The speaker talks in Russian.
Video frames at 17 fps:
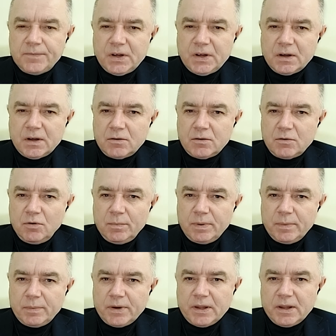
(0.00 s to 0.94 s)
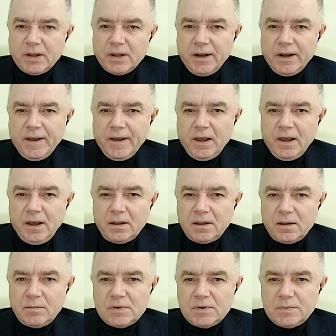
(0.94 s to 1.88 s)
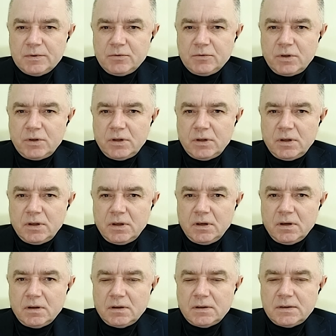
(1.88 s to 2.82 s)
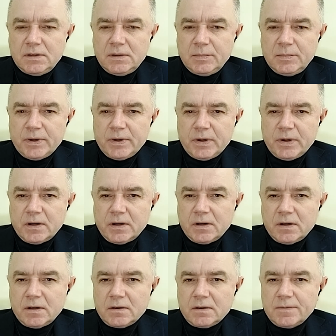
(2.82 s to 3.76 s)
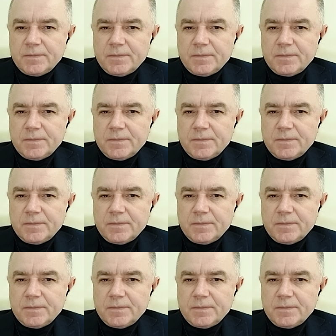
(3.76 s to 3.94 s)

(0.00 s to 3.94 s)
те, которые попадали – это беспилотники э, типа